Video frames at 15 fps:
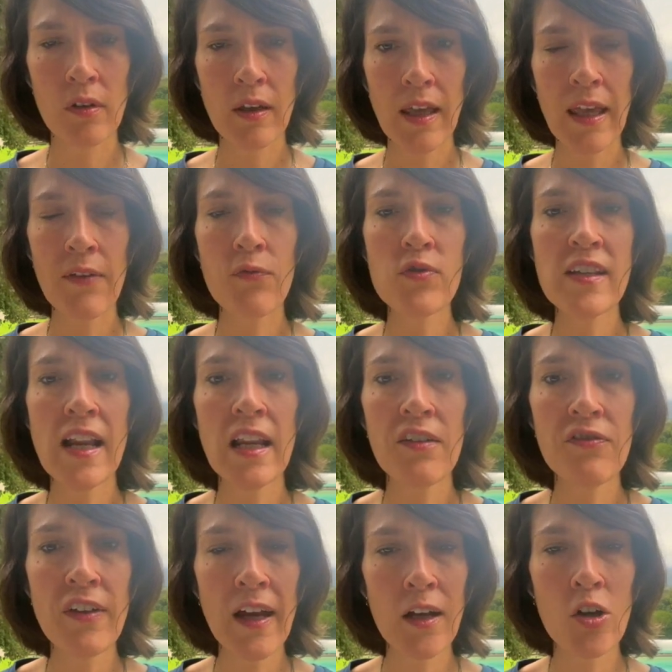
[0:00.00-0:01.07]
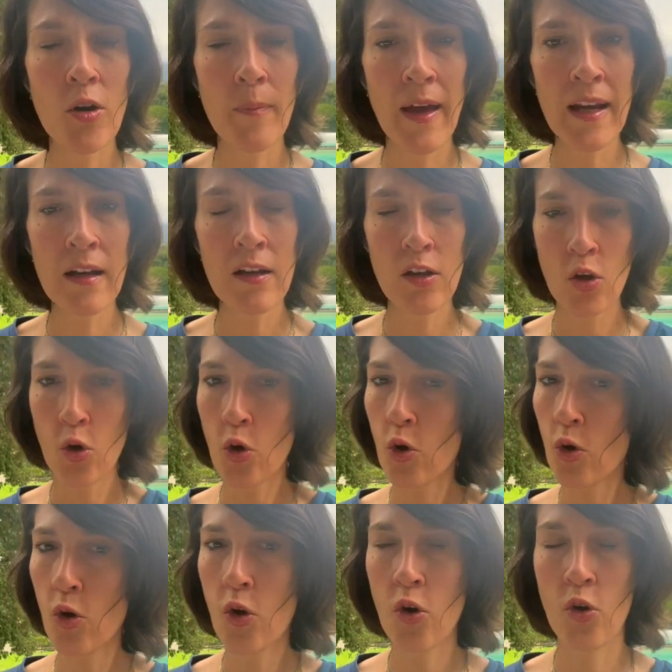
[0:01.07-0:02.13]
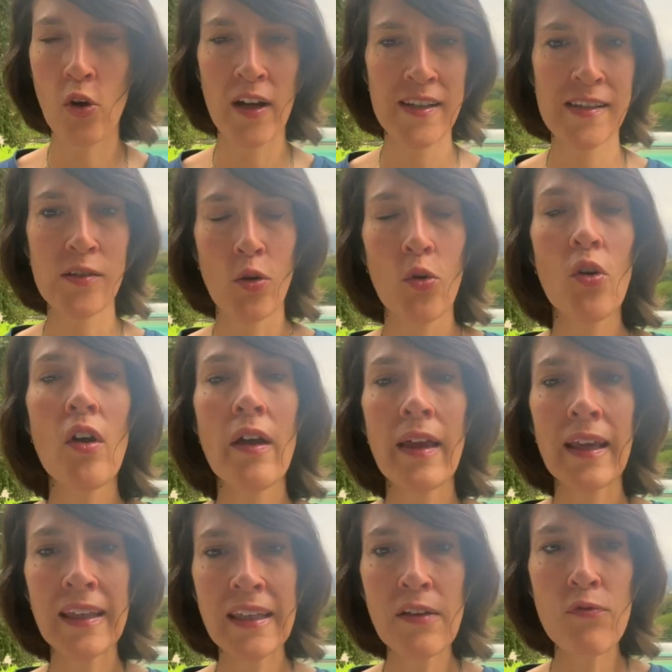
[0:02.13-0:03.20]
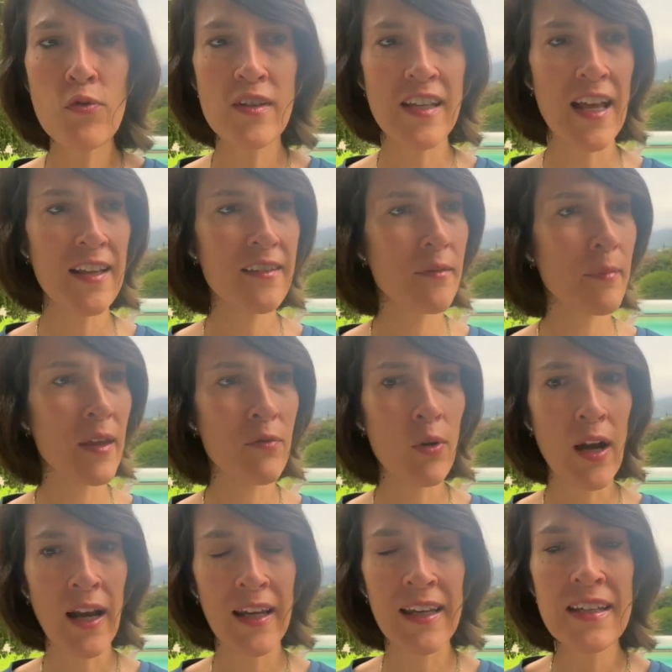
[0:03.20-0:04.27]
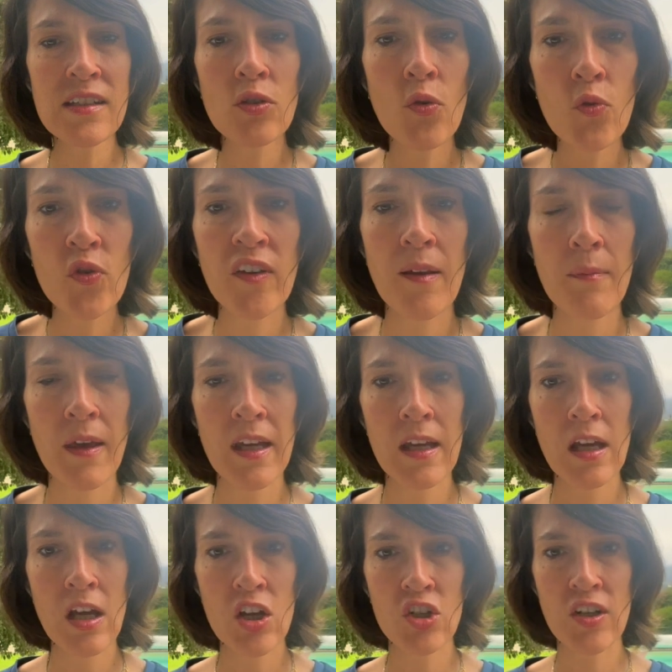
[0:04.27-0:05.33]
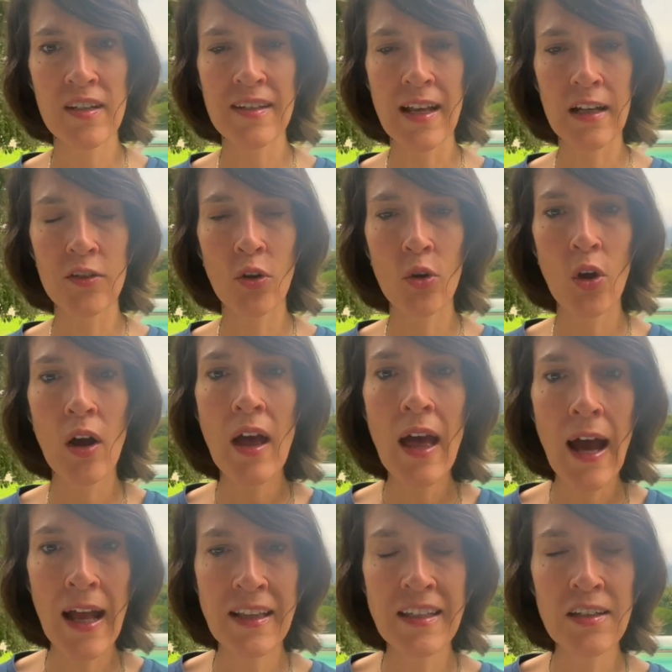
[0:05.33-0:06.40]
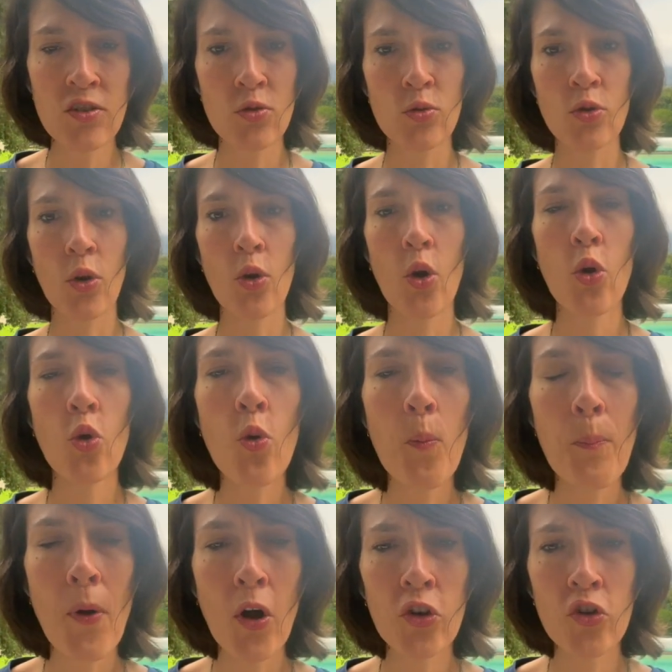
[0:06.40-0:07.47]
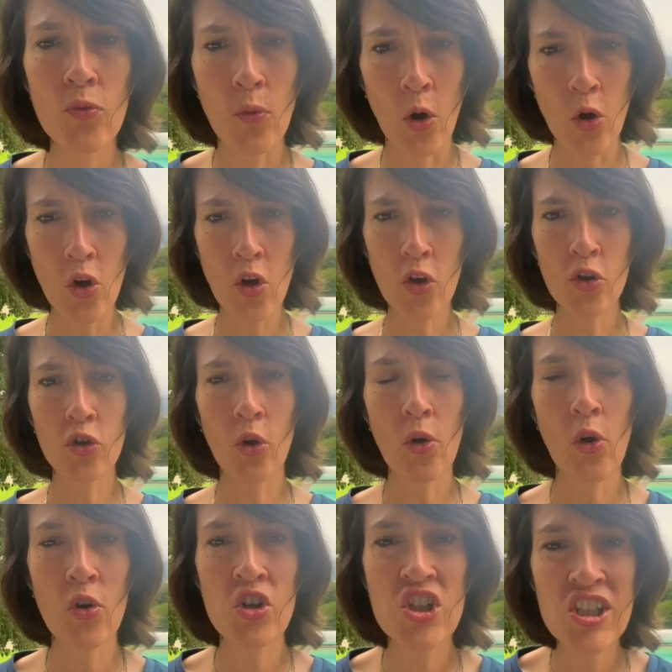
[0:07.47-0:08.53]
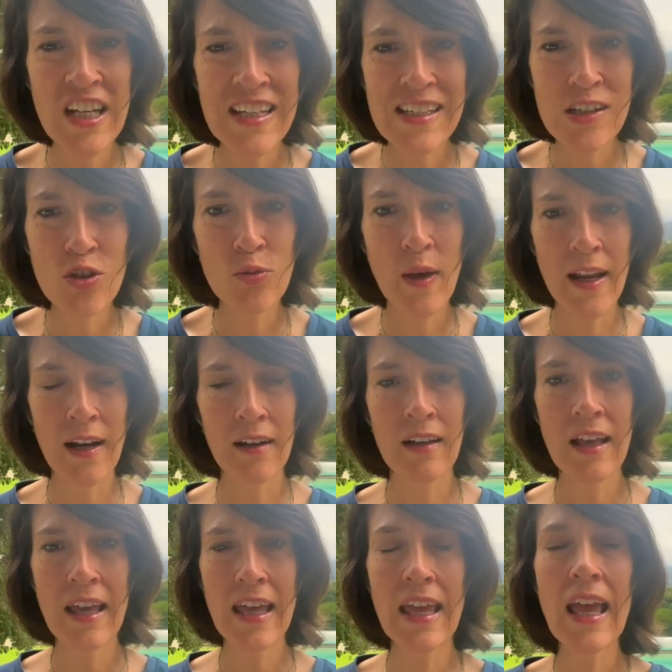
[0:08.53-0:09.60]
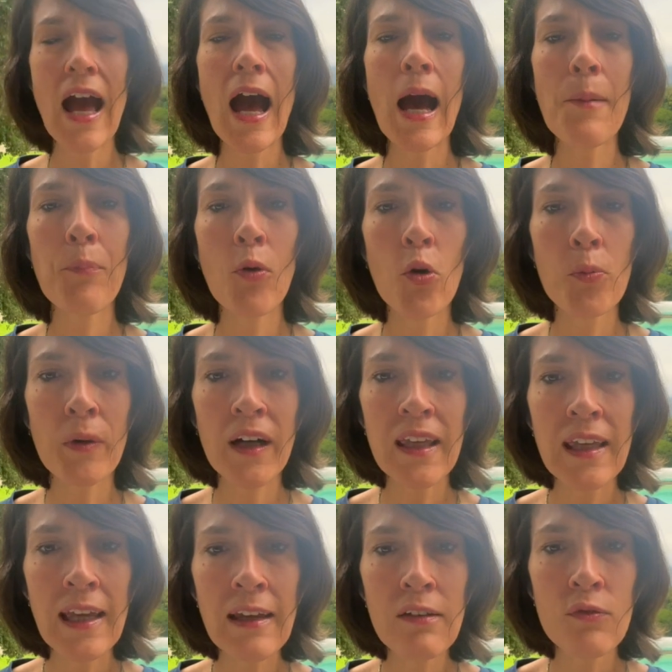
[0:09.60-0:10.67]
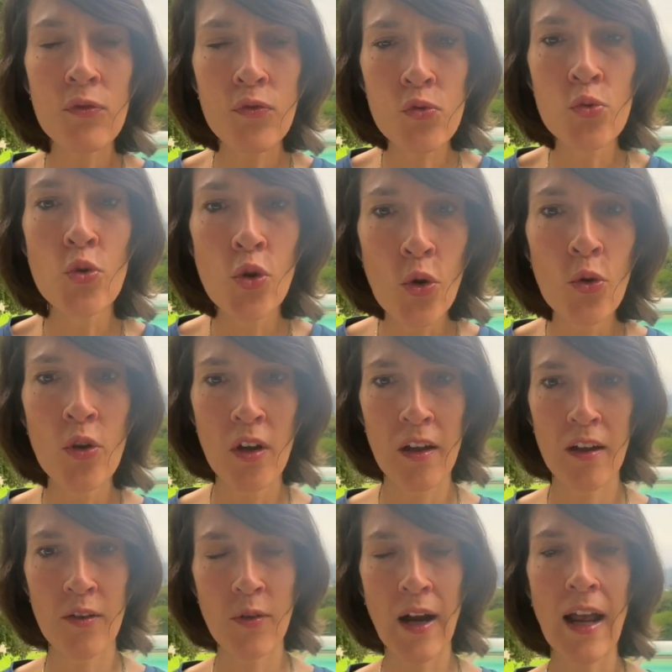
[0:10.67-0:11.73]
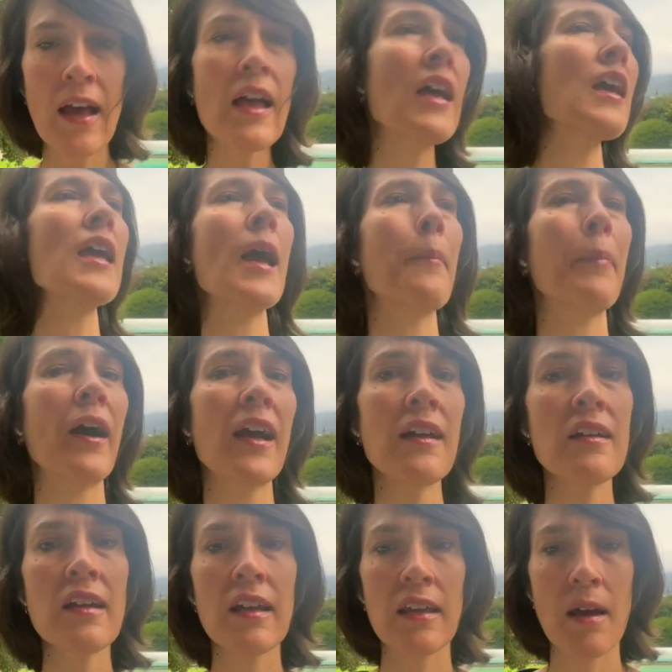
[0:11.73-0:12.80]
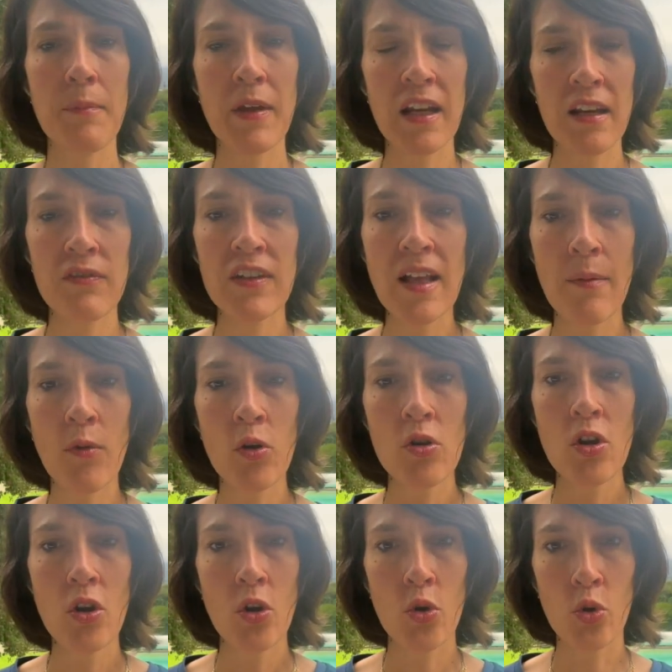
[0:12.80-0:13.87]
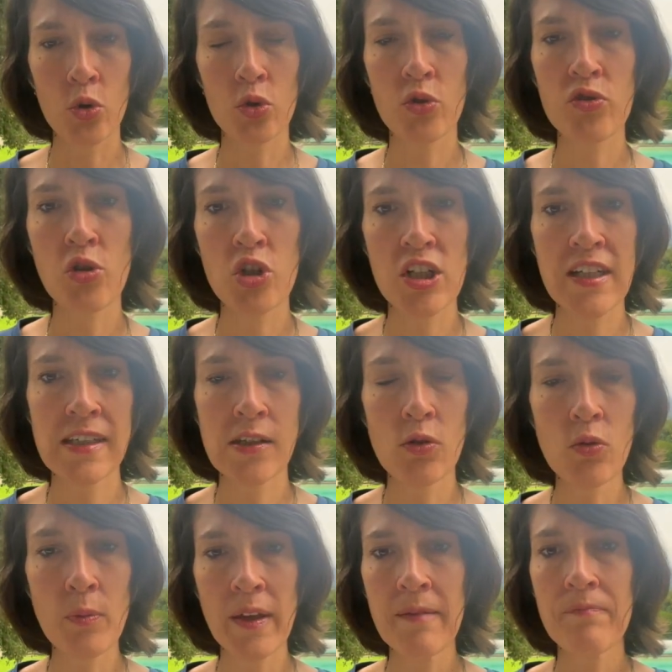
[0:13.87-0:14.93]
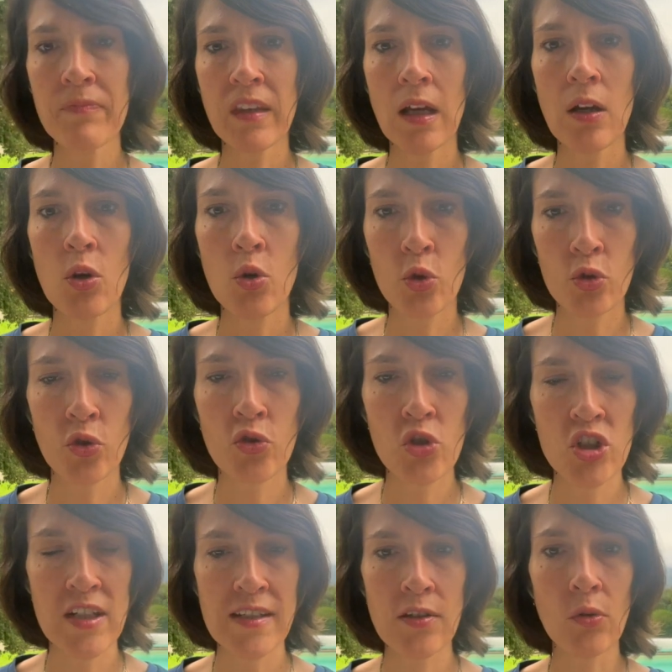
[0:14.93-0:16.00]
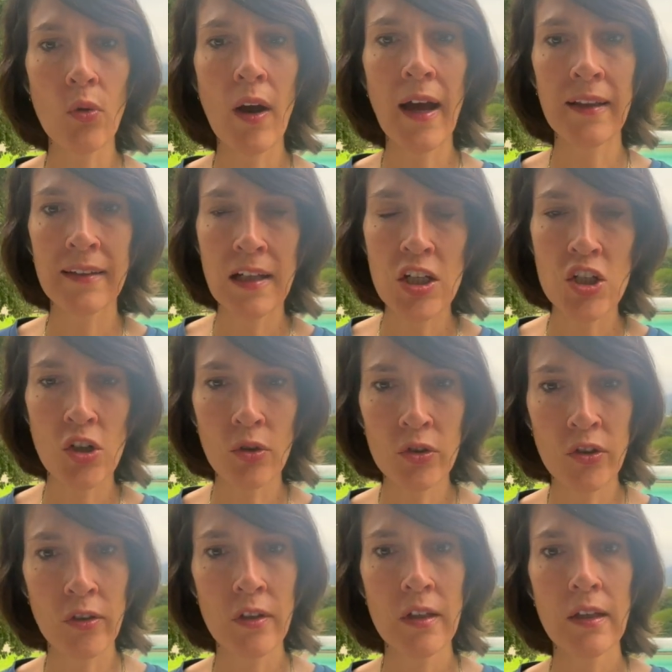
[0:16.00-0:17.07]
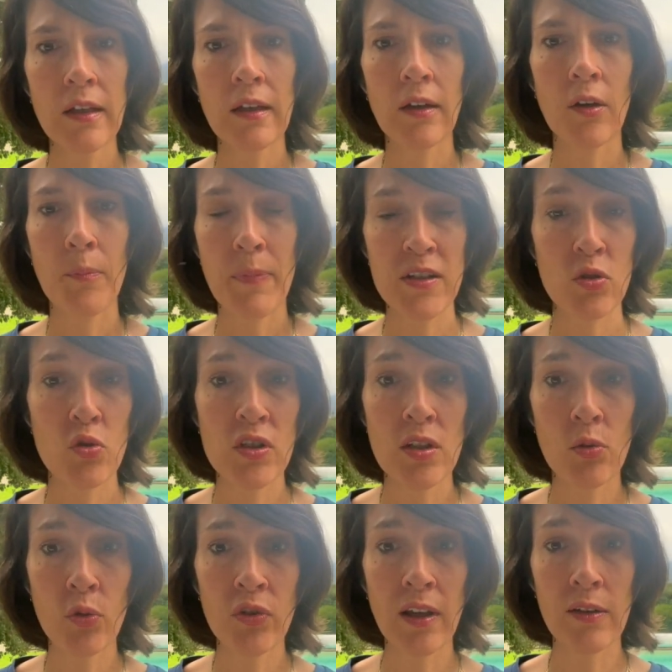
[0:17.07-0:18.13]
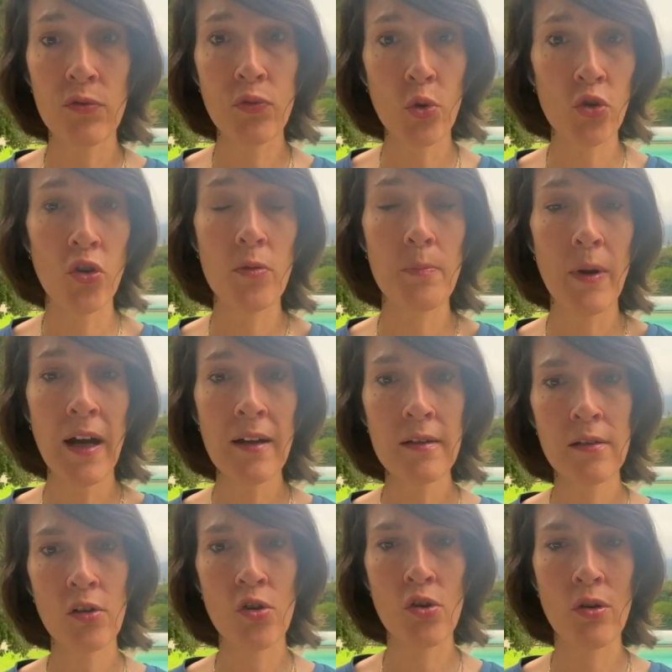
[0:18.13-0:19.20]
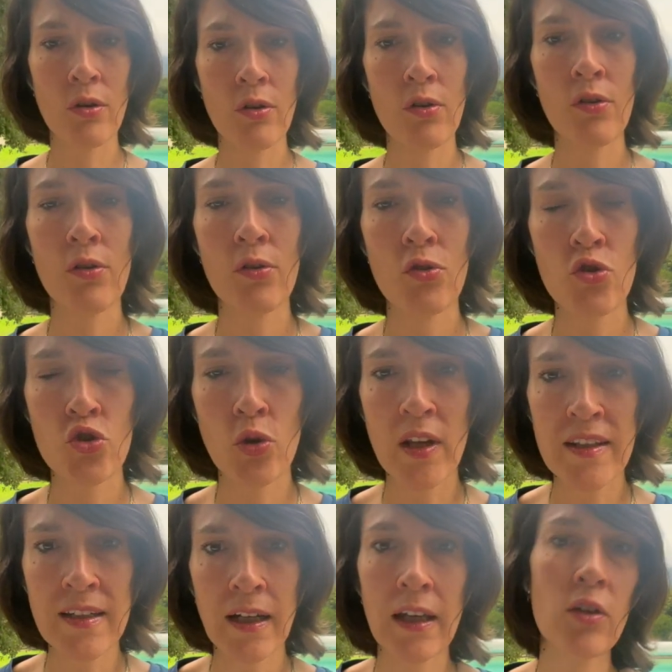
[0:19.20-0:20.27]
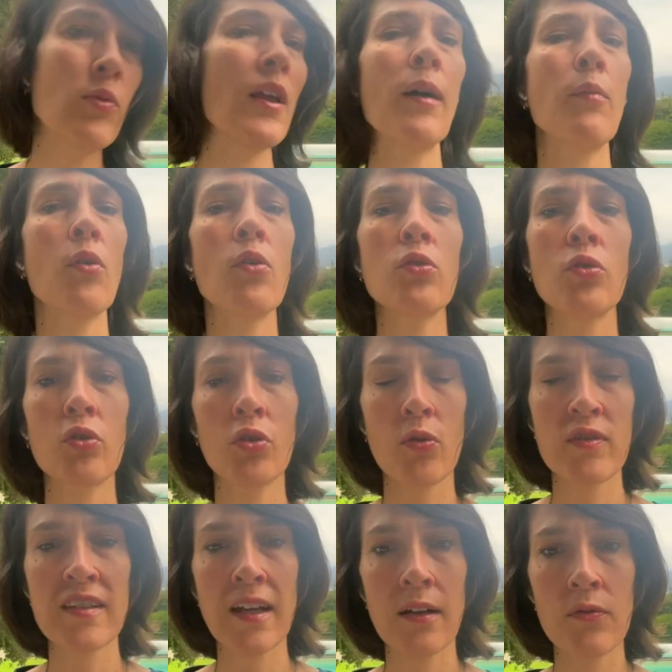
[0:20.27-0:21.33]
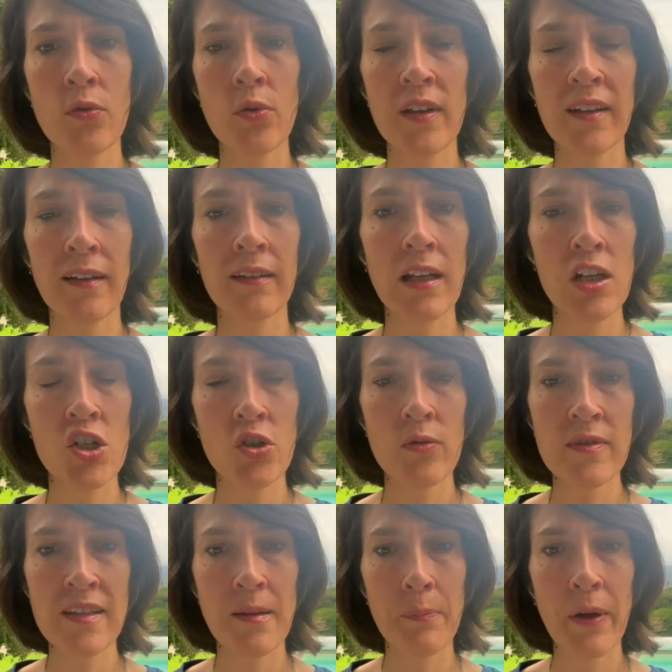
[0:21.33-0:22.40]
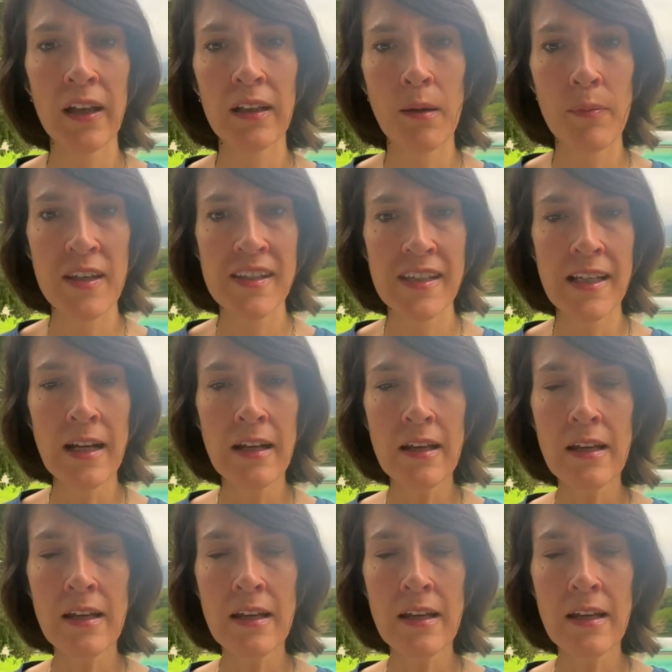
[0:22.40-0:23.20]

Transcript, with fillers: et vous allez faire comme elles en restant qui vous êtes, mais voilà, qu'est-ce que vous aimez chez elles, dans leur attitude, dans leur comportement, dans leur gestuelle, et appropriez-vous-le. Voilà. Et après, il y a bien évidemment l'autosuggestion, mais l'autosuggestion intelligente, euh, parce que sinon ça ne fonctionne pas. Euh, je l'ai dit régulièrement, notre cerveau est intelligent, c'est pas un imbécile.